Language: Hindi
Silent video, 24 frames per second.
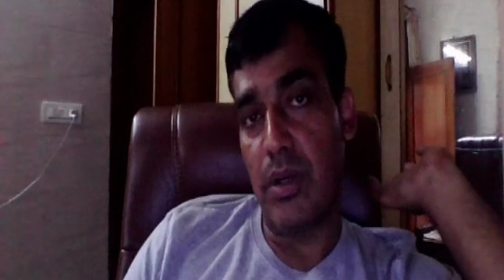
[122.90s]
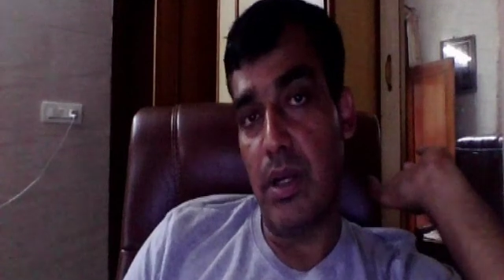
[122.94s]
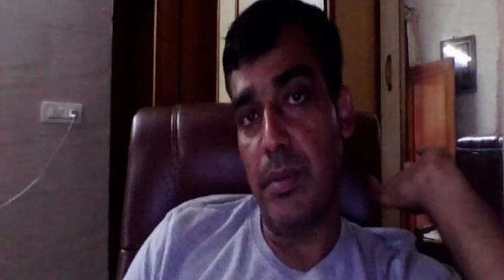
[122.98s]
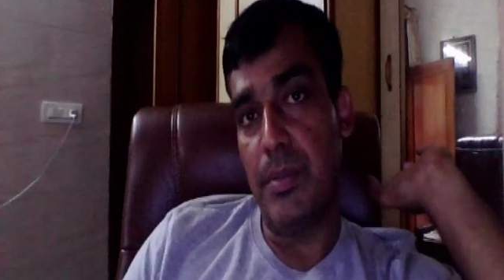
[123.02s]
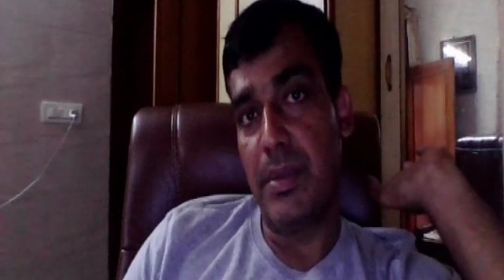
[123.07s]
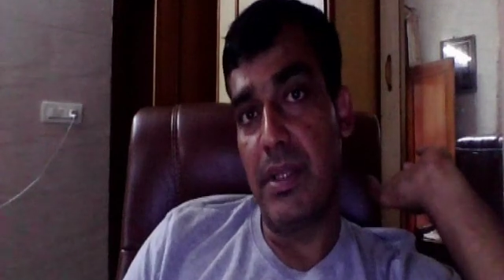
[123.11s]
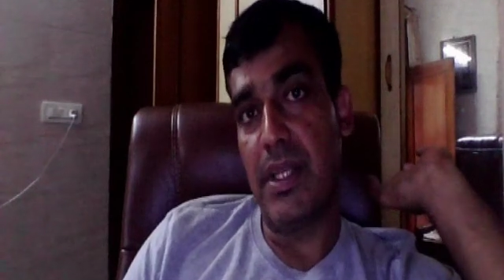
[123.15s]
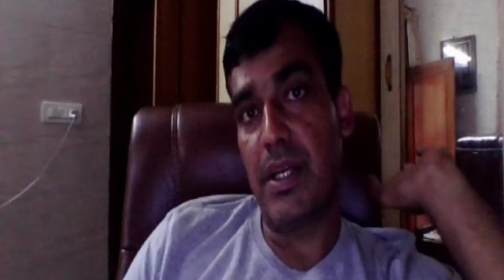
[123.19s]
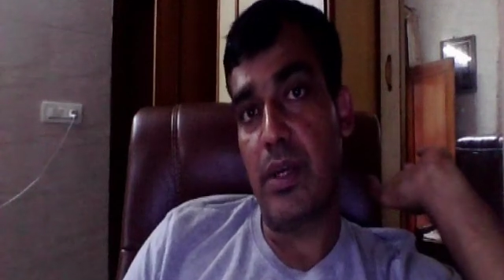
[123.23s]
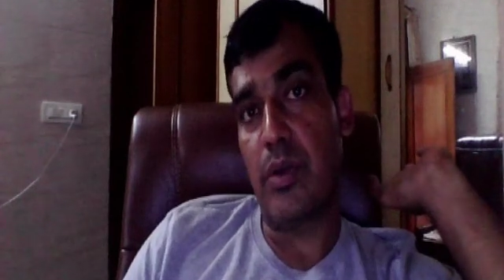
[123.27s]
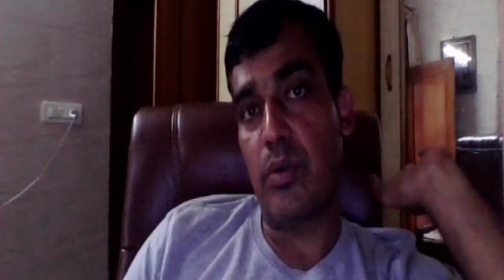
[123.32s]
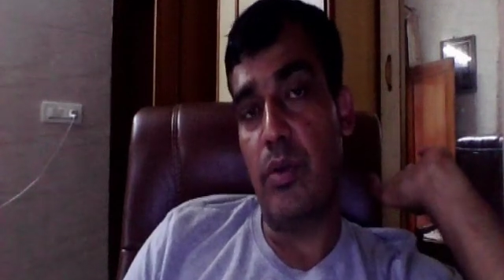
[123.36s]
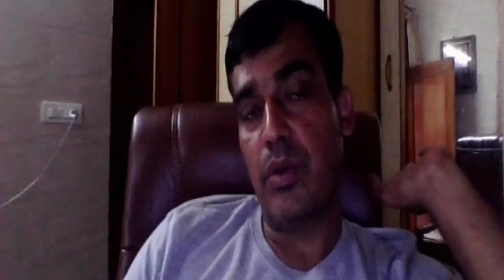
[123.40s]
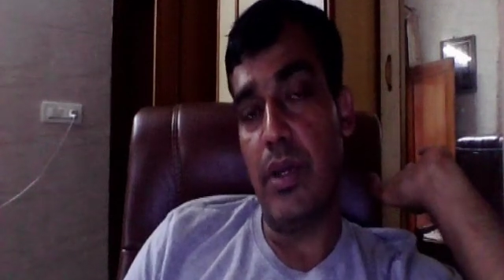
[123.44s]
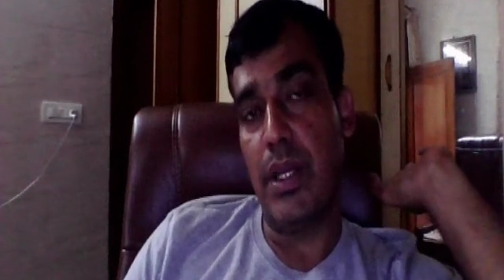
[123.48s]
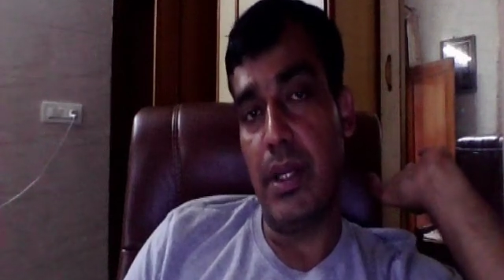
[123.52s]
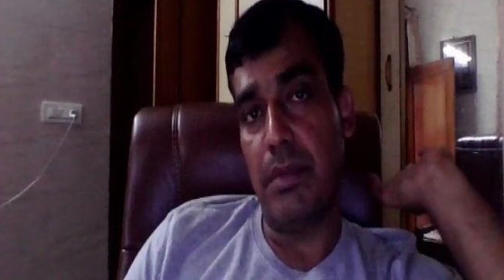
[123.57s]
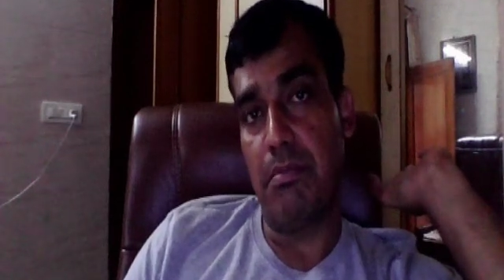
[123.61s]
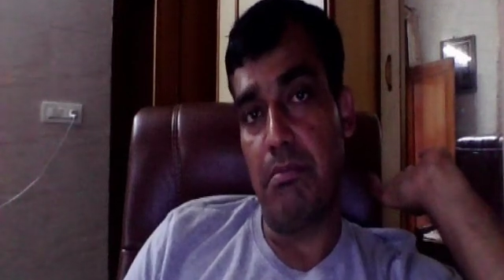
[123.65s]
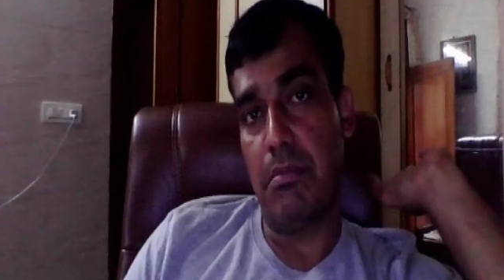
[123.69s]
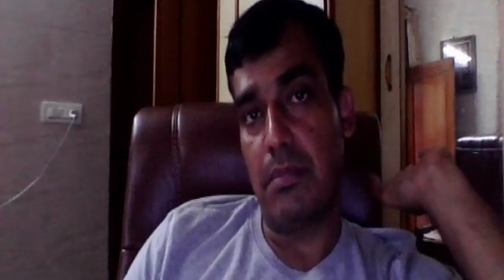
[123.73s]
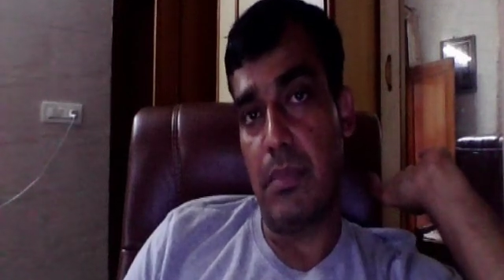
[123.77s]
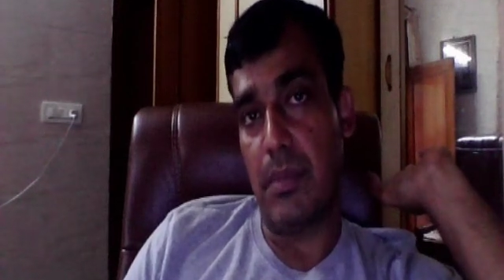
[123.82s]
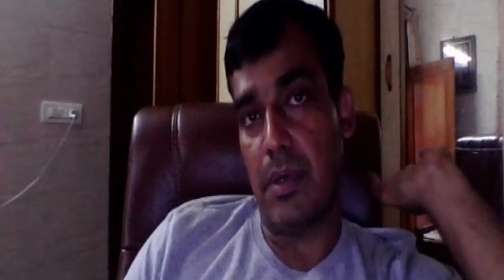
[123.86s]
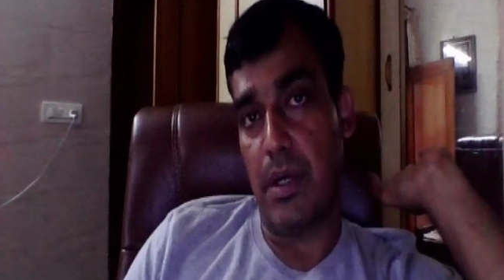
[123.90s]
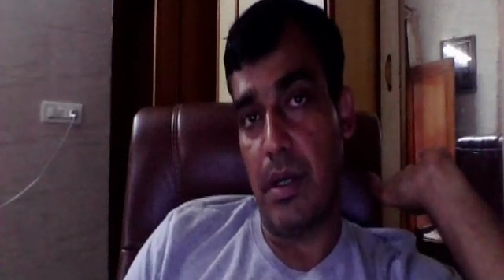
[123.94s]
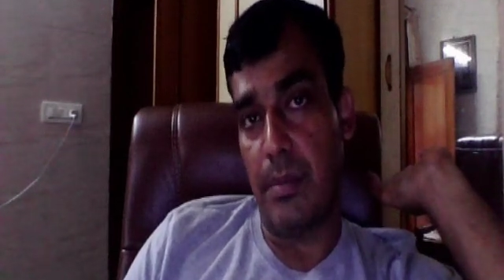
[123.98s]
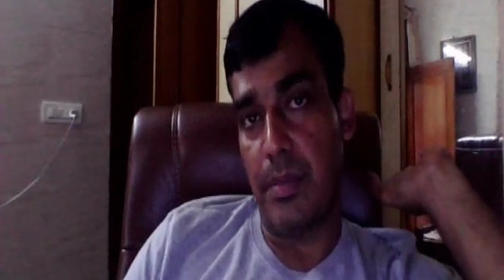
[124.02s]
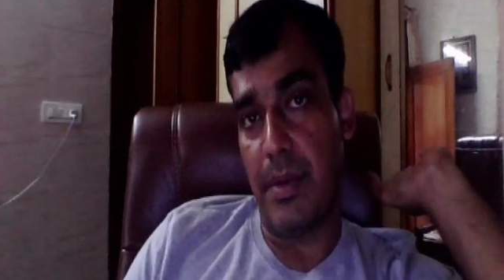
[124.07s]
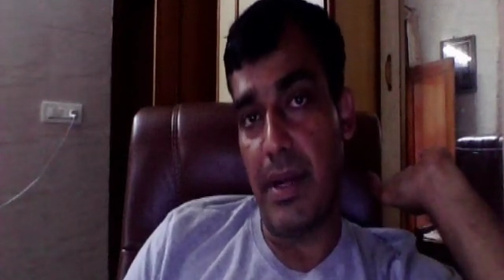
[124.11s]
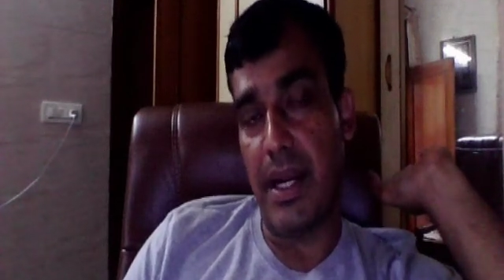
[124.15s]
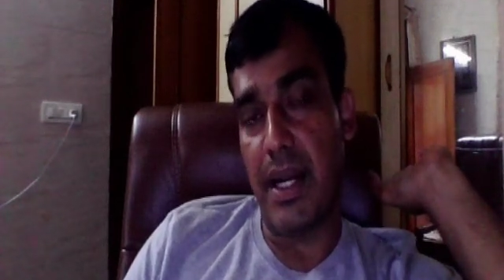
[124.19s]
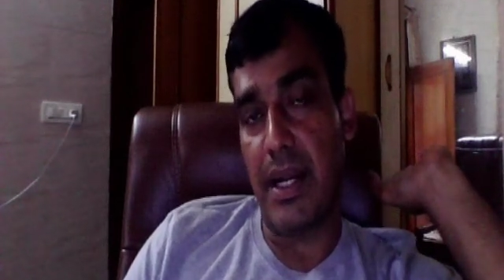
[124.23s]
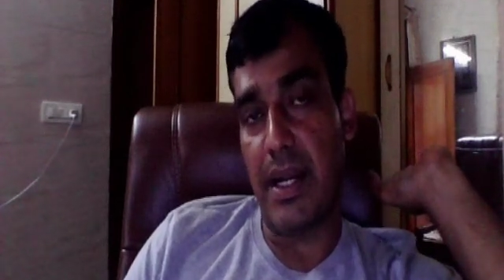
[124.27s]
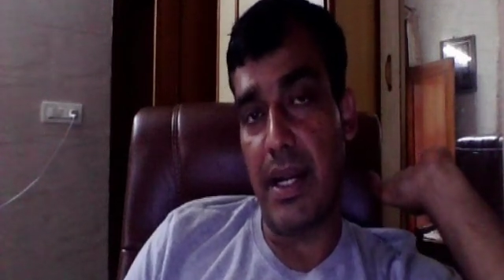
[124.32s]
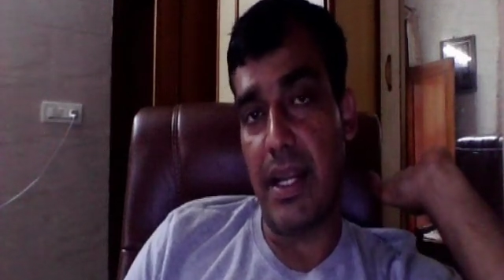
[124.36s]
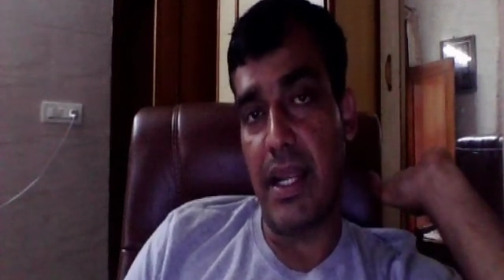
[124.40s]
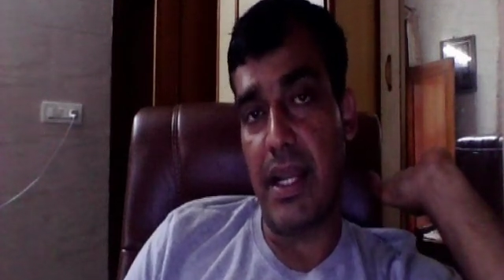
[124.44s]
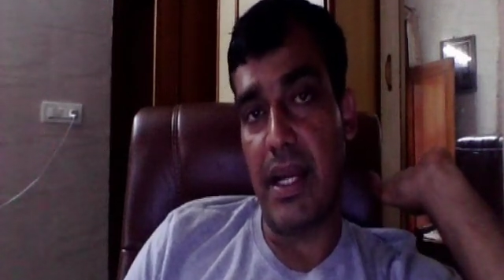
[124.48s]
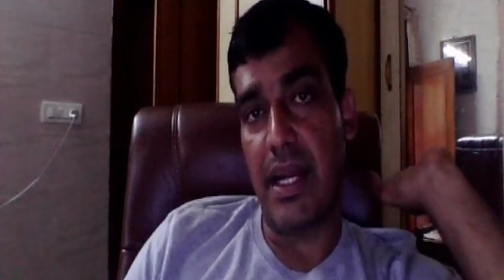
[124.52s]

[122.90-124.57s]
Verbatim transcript: जो है अभी तक कोई अपडेट